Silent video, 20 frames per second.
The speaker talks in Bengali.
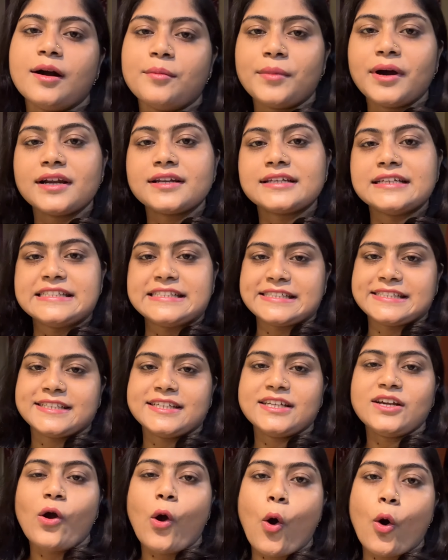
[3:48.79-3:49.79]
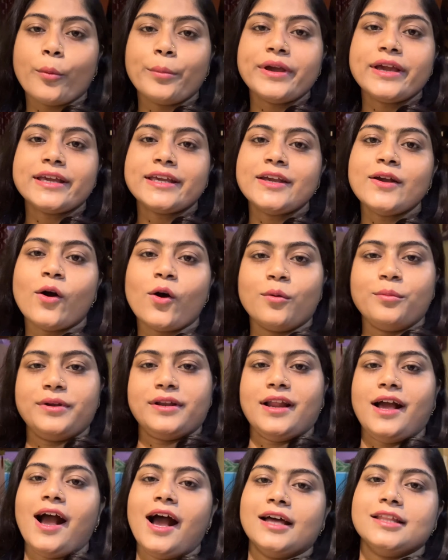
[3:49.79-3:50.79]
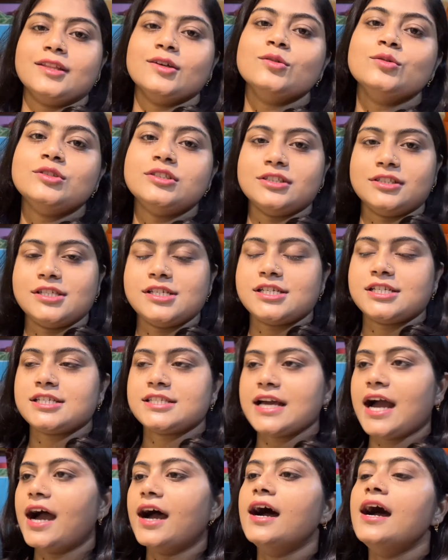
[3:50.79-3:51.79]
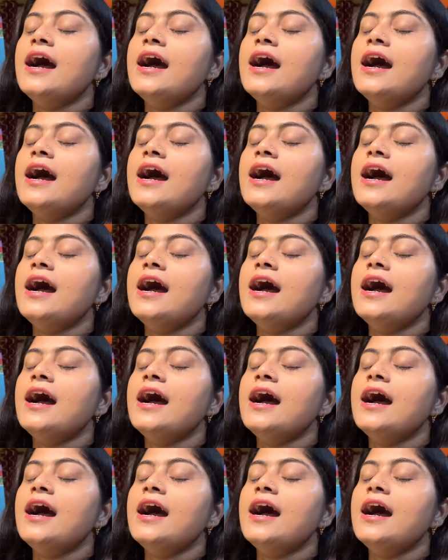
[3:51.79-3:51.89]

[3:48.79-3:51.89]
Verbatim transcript: আমার কিচেনে হবে কি হবে না আদৌ জিনিসটা